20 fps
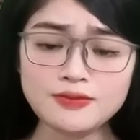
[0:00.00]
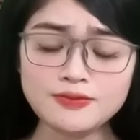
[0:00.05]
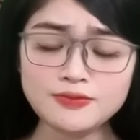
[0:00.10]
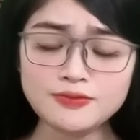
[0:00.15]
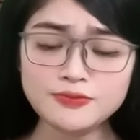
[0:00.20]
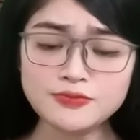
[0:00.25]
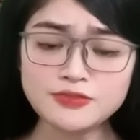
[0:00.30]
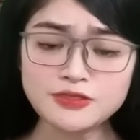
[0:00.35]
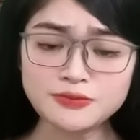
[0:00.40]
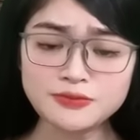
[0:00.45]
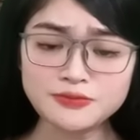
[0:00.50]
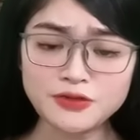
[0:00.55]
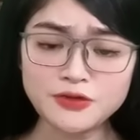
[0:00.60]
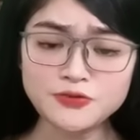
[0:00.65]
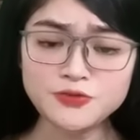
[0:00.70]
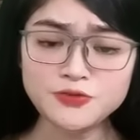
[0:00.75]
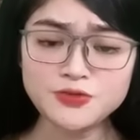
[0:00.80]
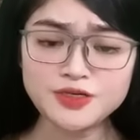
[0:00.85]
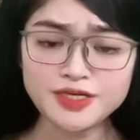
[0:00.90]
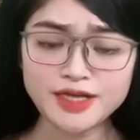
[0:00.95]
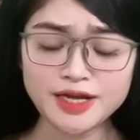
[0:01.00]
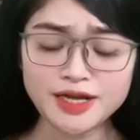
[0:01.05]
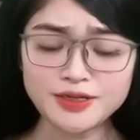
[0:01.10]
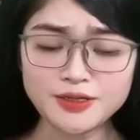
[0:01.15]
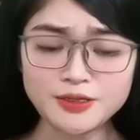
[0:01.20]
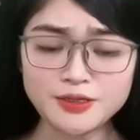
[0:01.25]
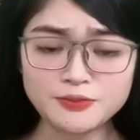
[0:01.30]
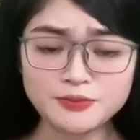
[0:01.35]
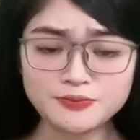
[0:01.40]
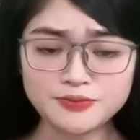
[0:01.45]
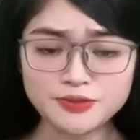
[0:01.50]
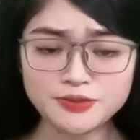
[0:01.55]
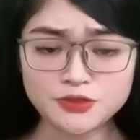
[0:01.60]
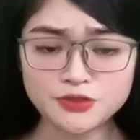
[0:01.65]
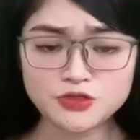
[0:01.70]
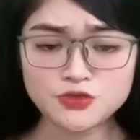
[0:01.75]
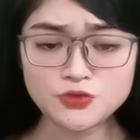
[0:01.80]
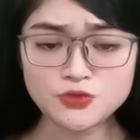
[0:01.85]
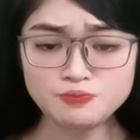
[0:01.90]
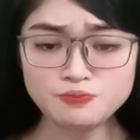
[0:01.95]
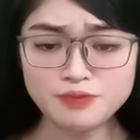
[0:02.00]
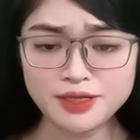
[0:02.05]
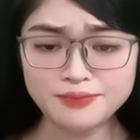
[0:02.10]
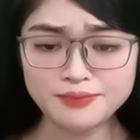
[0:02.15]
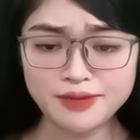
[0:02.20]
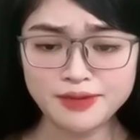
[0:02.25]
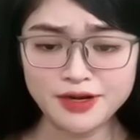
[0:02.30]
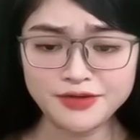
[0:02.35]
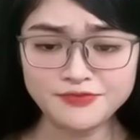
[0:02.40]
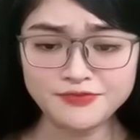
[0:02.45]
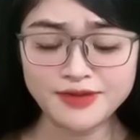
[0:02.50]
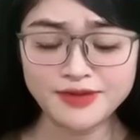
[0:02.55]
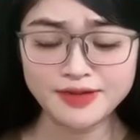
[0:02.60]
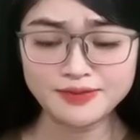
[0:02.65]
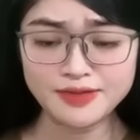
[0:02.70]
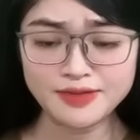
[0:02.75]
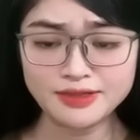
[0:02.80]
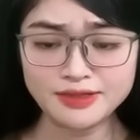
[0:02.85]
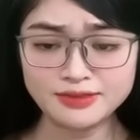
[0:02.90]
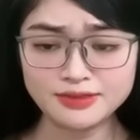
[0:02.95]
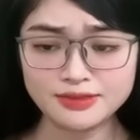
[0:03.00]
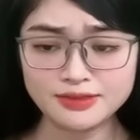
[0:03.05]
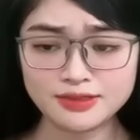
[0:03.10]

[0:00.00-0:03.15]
Giọng nói của người đàn ông có chút mệt mỏi vang lên.